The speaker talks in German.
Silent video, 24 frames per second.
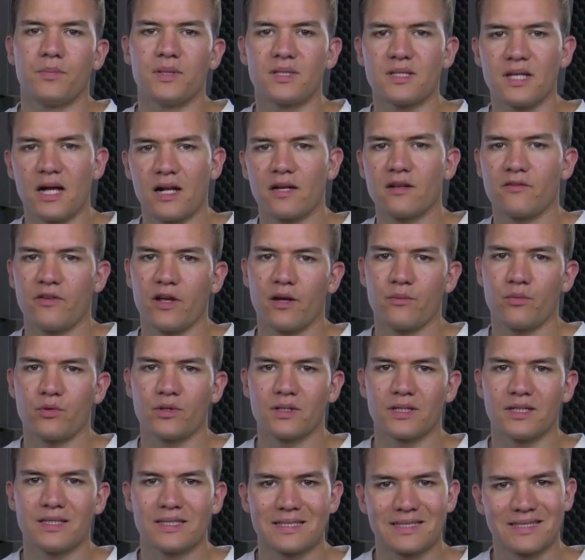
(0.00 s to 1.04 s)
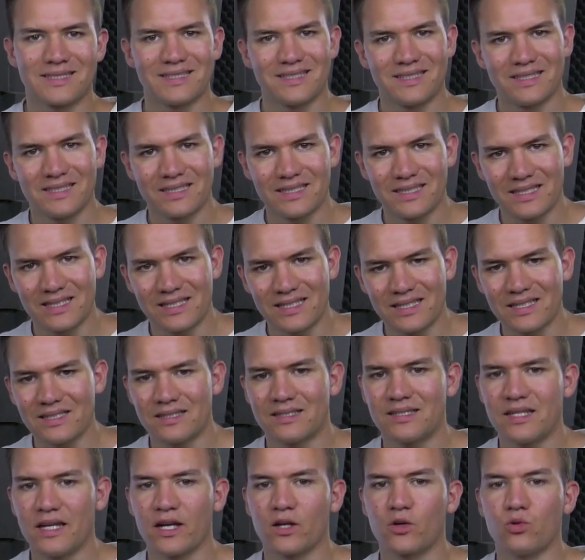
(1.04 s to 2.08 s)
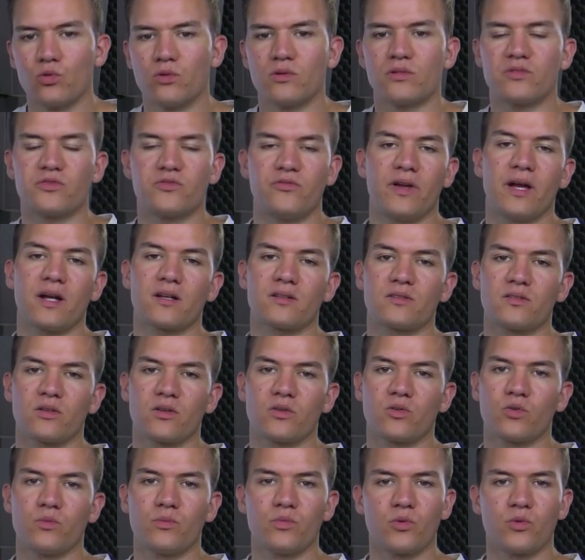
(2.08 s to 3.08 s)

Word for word: Bezahlte Werbung ist ein sehr gutes Werkzeug,